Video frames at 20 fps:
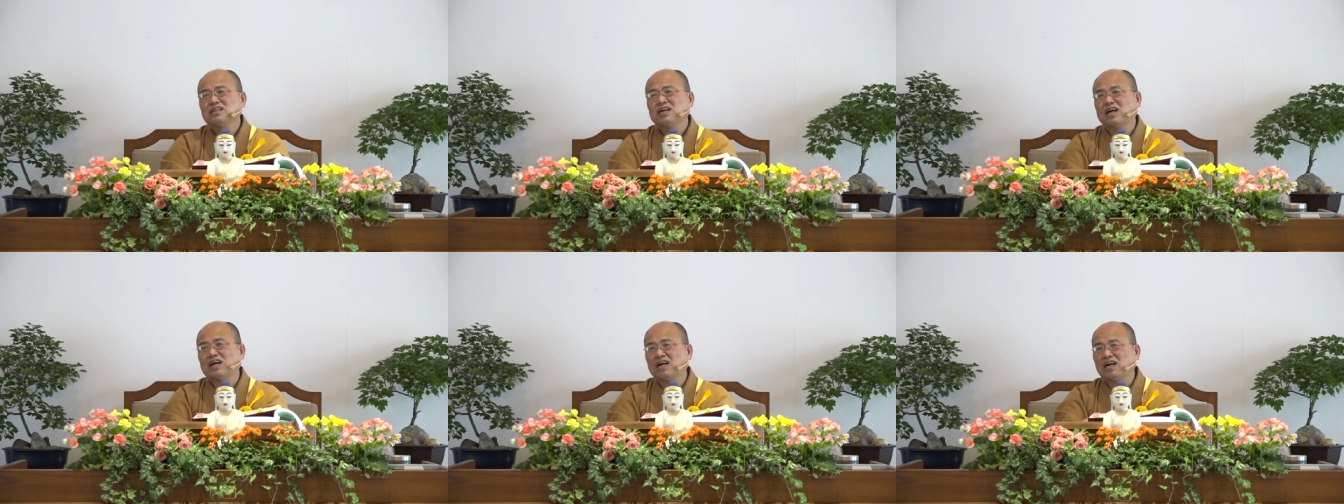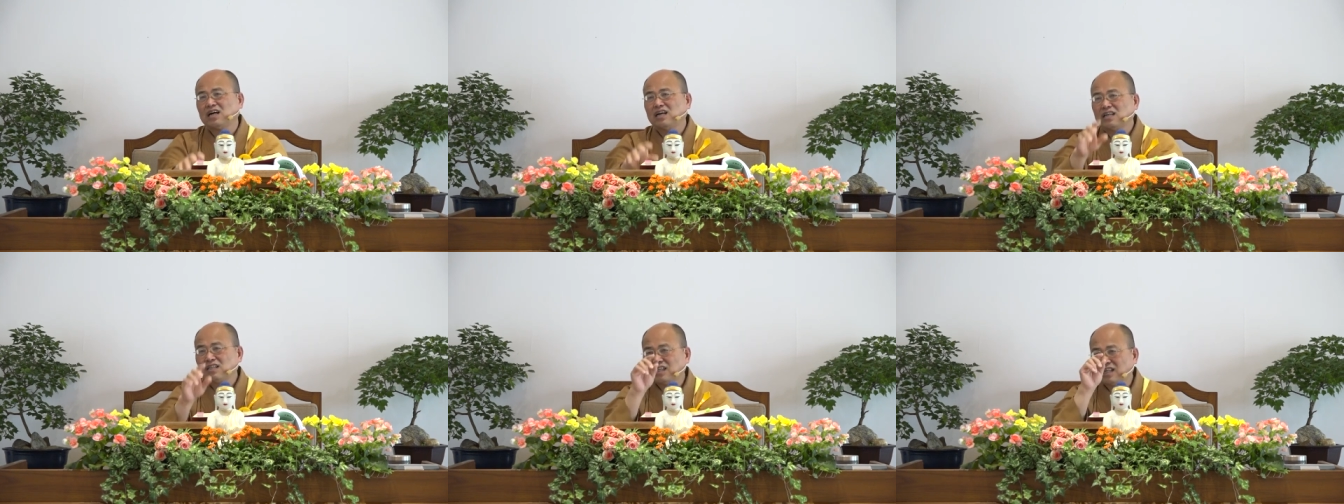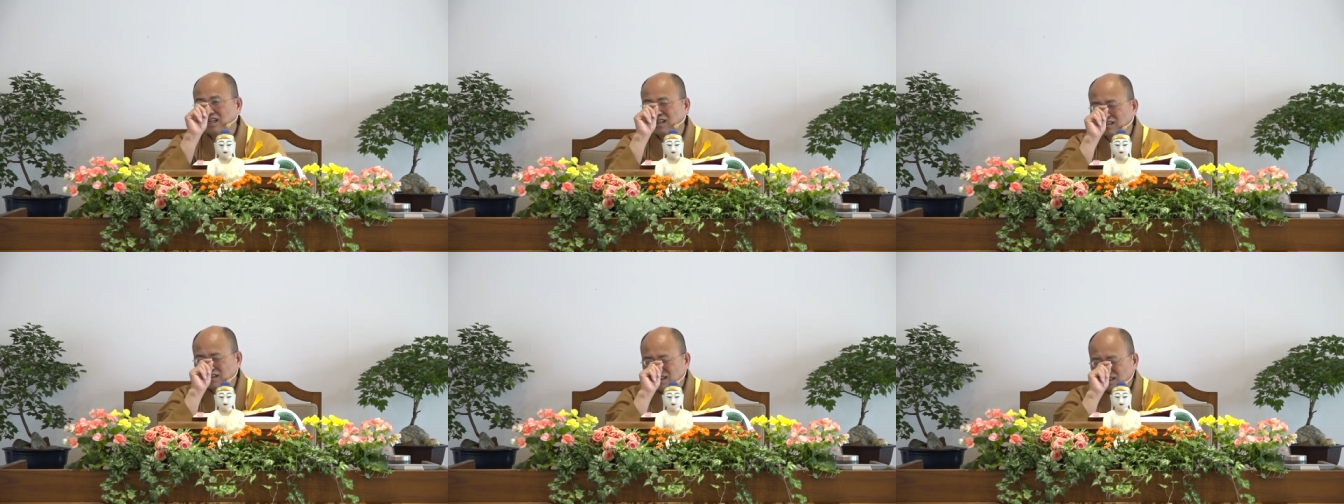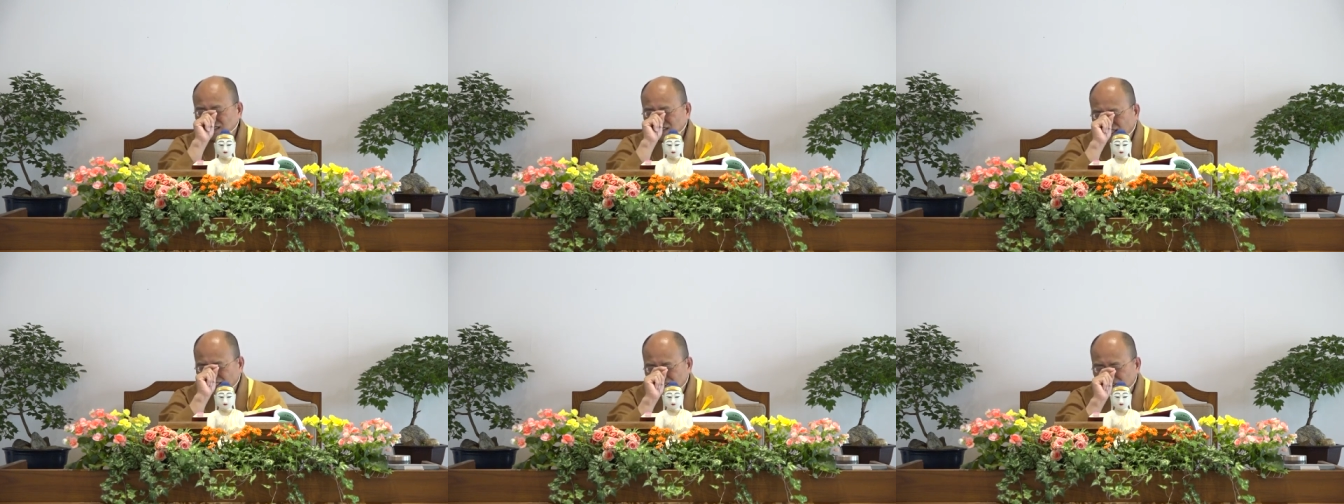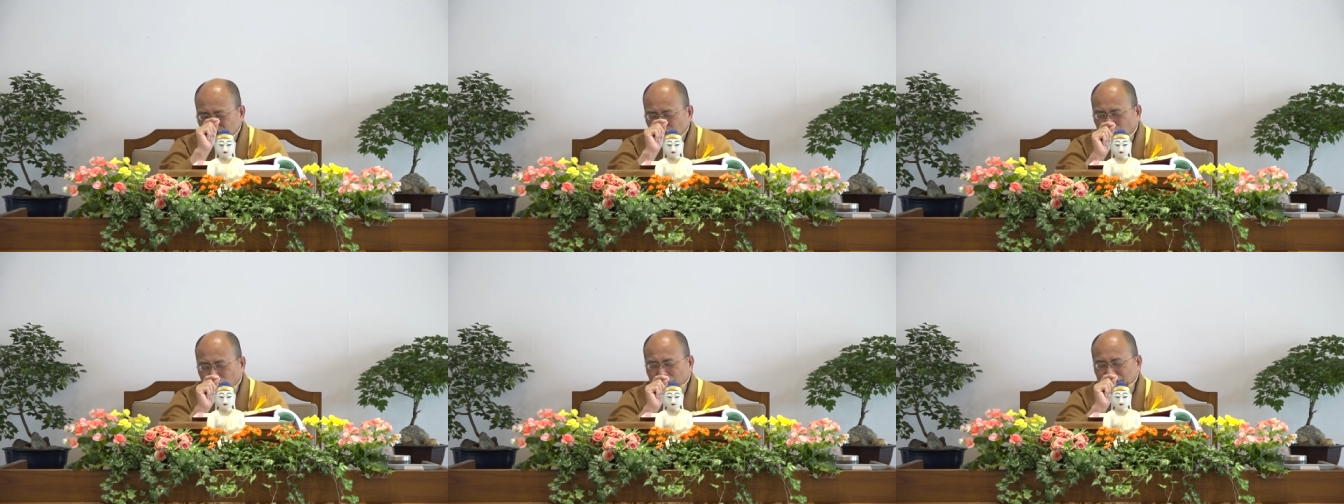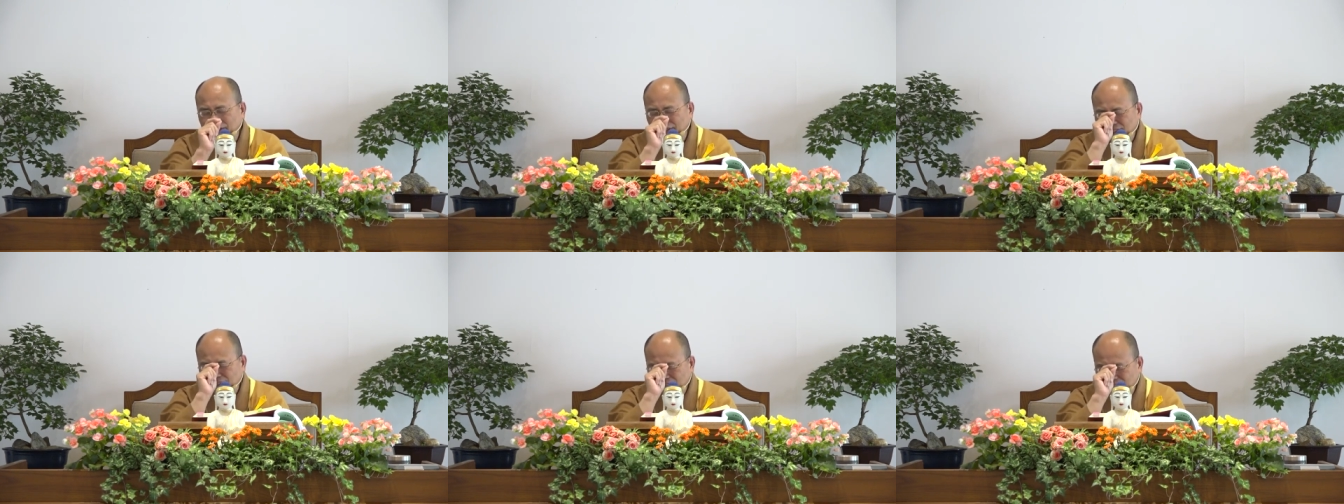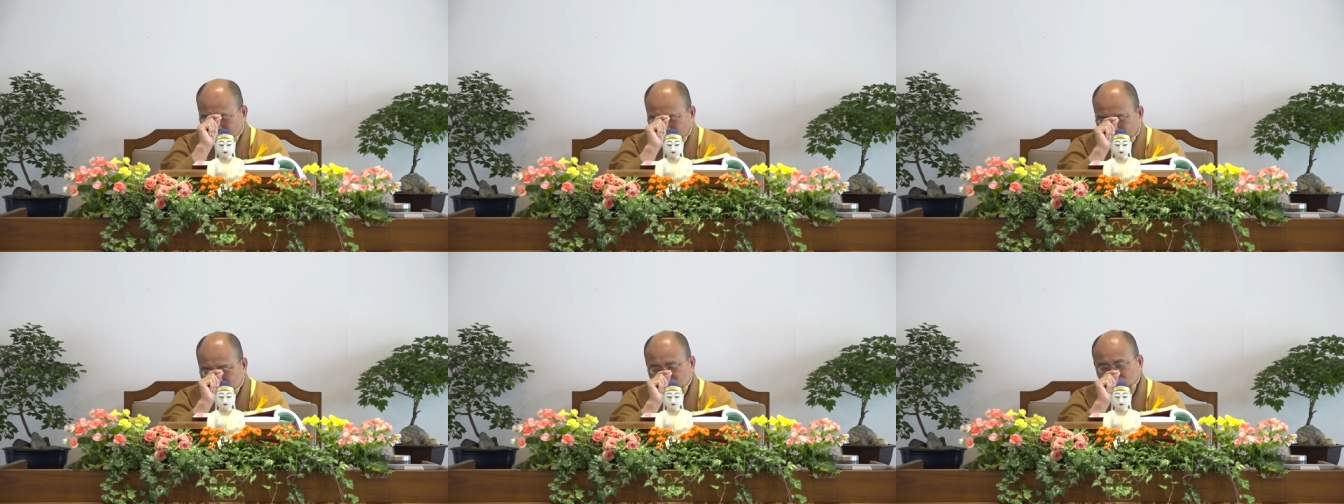啊，然后他的会，
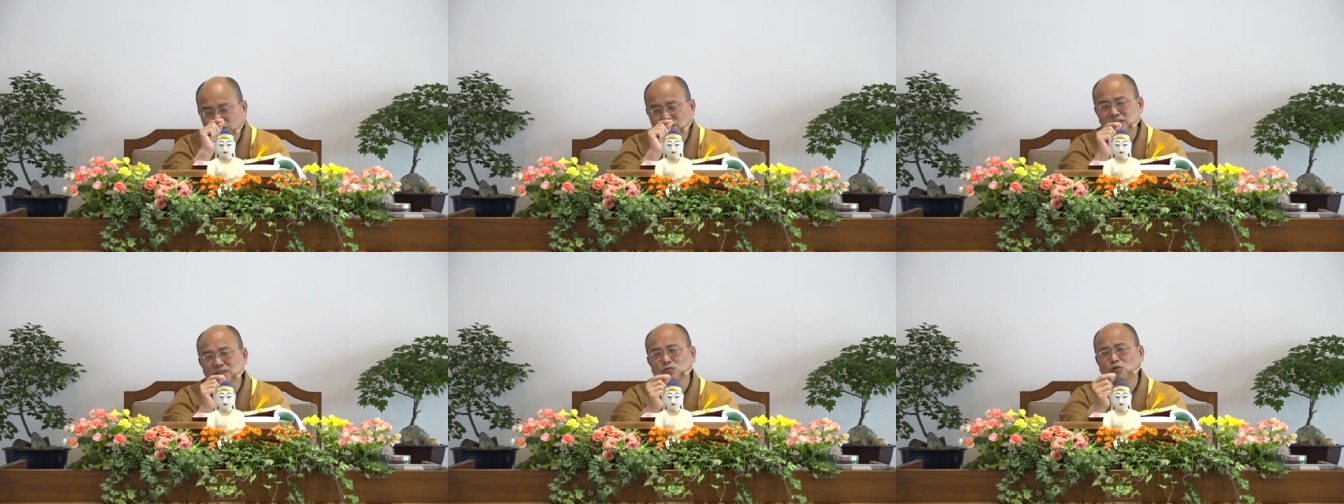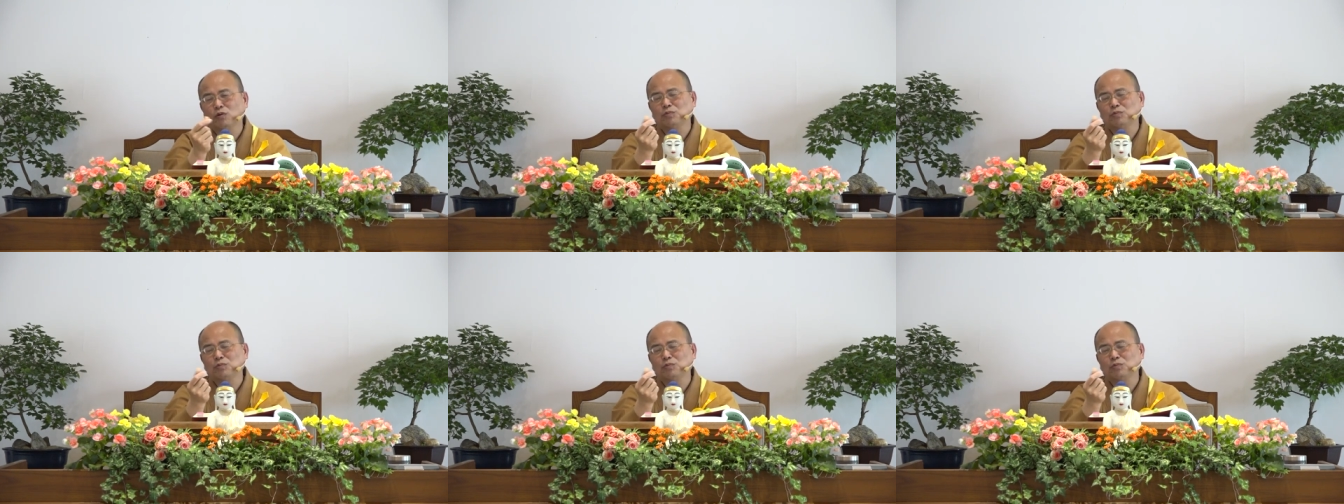他就是